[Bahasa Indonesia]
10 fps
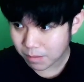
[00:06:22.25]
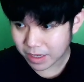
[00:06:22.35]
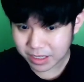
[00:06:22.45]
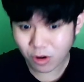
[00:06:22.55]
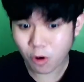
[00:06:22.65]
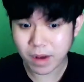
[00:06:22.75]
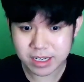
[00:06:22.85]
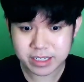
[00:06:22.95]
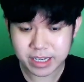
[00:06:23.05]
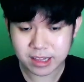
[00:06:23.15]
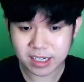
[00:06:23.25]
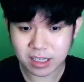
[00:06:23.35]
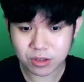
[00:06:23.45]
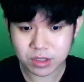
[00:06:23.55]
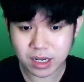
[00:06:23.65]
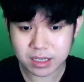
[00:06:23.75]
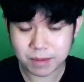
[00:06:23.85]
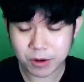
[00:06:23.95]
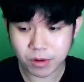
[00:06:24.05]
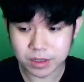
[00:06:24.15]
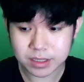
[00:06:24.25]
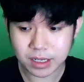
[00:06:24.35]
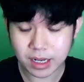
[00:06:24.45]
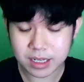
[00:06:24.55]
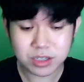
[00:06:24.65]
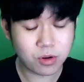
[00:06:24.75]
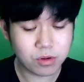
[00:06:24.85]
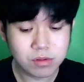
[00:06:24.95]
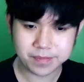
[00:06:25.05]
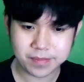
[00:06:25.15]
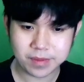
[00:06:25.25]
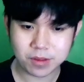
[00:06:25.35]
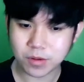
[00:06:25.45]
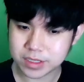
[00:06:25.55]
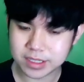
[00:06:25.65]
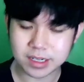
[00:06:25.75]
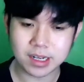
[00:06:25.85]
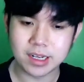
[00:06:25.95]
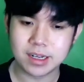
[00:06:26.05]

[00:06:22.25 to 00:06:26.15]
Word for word: pasti koma sih antara satu setengah sampai dua setengah. So dua setengah.